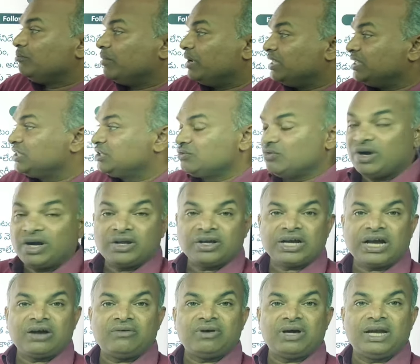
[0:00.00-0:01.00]
మంచివాడు
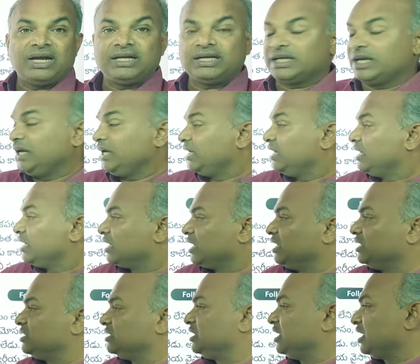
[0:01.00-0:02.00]
కావాలంటే
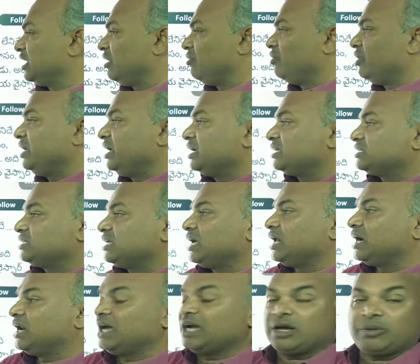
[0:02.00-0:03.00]
ఖచ్చితంగా
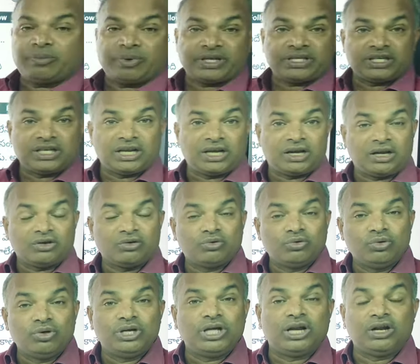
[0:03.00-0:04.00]
వైఎస్ఆర్ లాగా ప్రజల
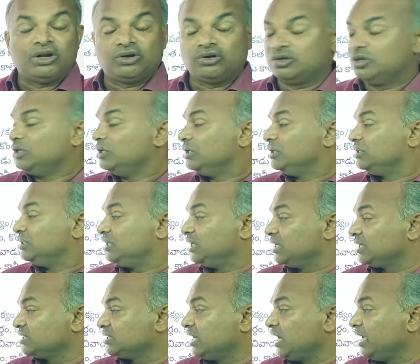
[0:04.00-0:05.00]
గుండెల్లో
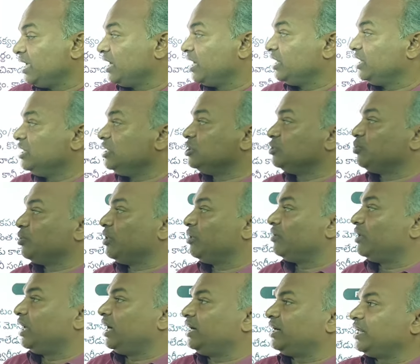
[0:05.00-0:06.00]
చిరస్థాయిగా
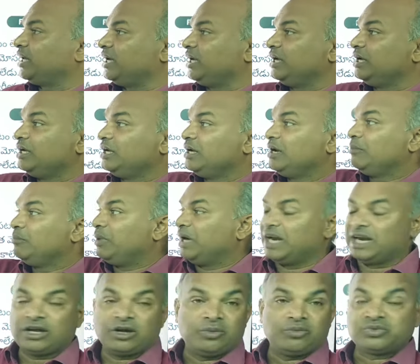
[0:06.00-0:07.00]
నిలిచిపోవాలంటే
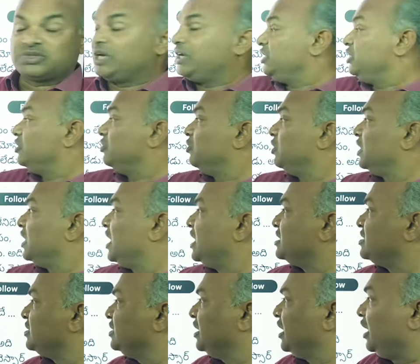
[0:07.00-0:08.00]
బలగం సైన్యం
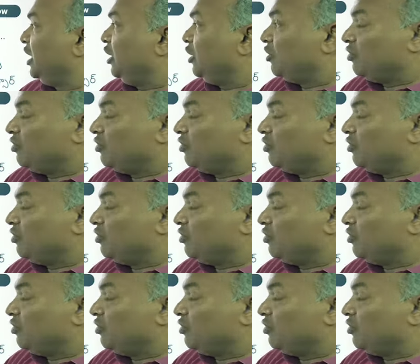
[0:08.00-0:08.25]
ఉండాల్సిందే